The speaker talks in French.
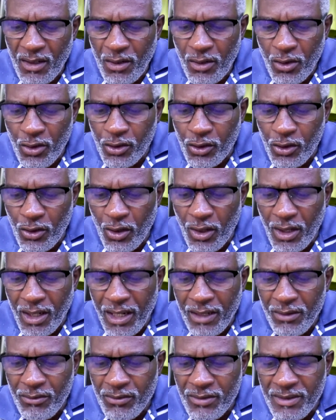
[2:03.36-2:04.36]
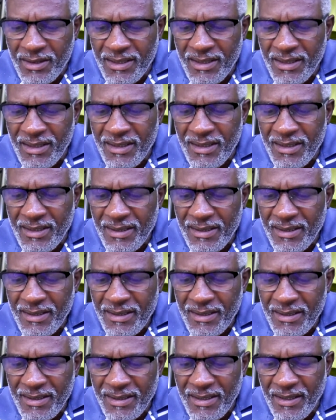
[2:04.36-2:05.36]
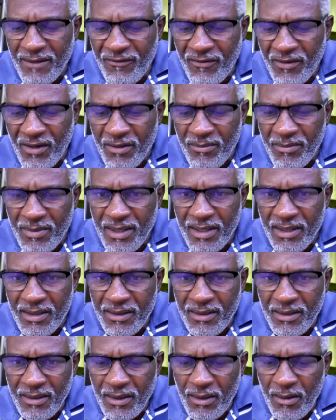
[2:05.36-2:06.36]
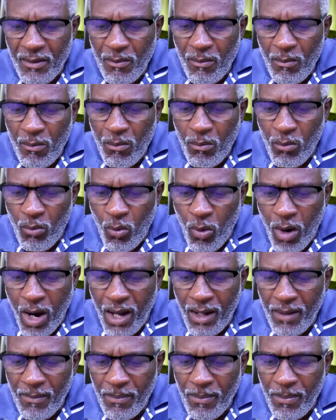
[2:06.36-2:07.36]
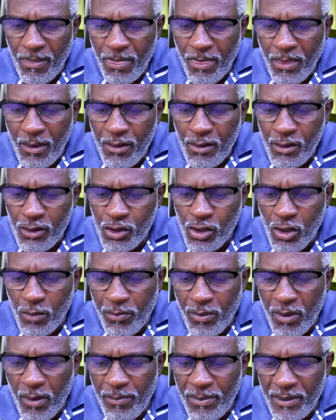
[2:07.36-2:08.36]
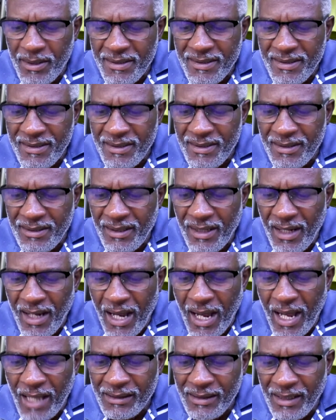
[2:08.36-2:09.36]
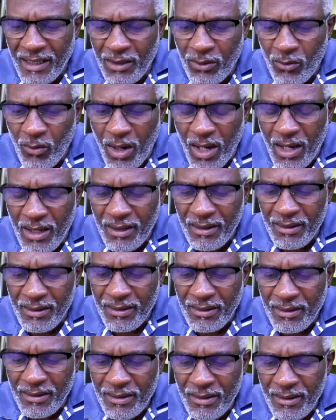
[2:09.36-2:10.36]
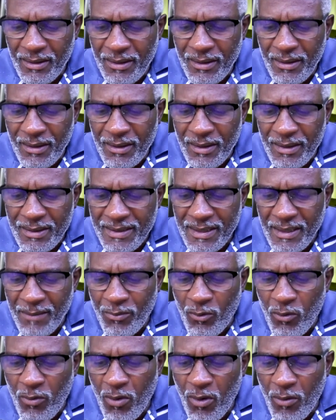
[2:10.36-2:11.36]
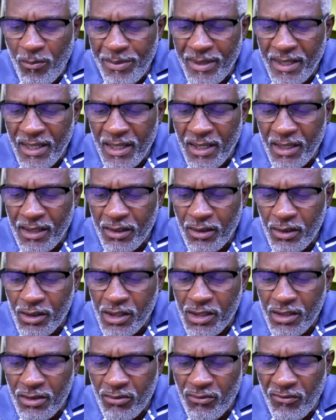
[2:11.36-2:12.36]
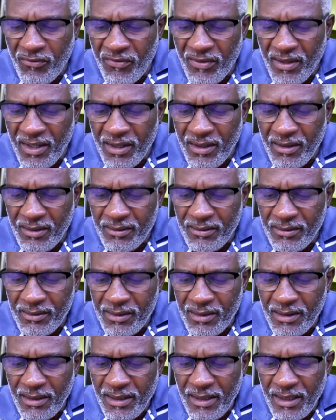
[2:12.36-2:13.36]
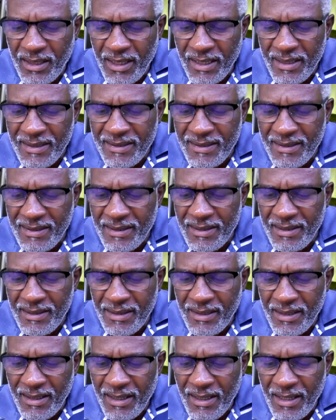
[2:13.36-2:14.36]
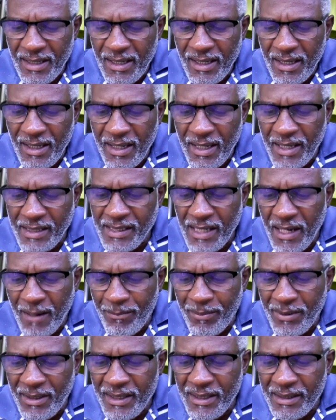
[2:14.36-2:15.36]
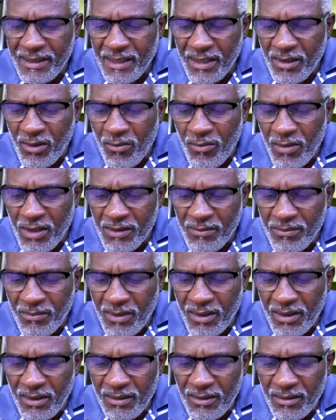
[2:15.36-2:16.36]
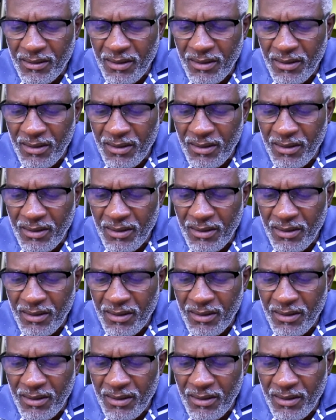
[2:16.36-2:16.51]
Le cœur alourdi s'est fermé. Moi, je prends plaisir à ta loi. C'est pour mon bien que j'ai souffert. Ainsi ai-je appris tes commandements.